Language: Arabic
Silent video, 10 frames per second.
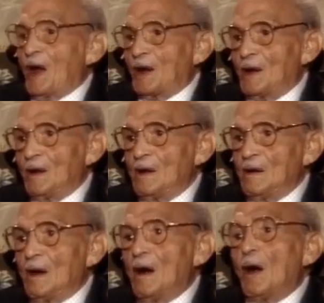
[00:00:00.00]
هو
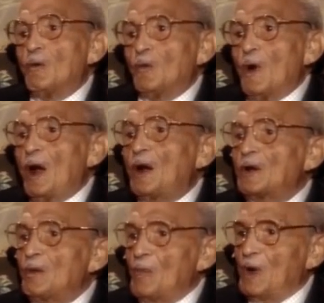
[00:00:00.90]
الجمهور اه
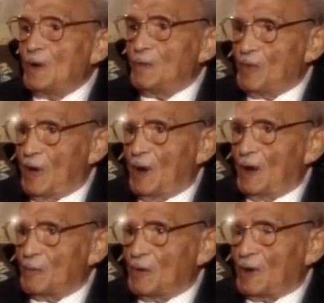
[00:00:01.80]
واخر ما نم...
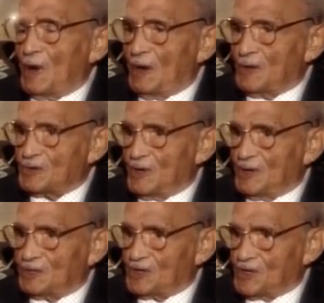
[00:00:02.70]
اخر ما نخلص
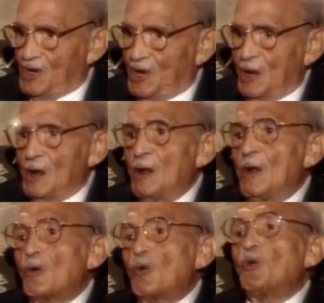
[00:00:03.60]
التسجيل آه.
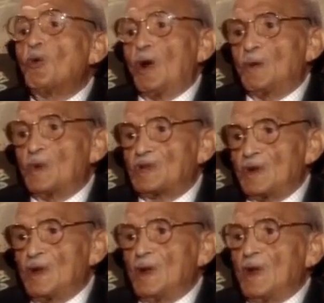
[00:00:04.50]
كل واحد
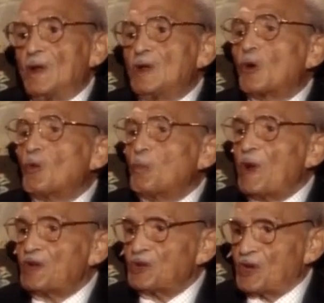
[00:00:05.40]
مثلا يا
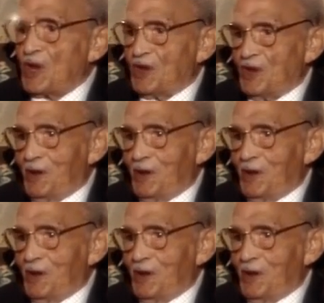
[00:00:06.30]
كوبايه شاي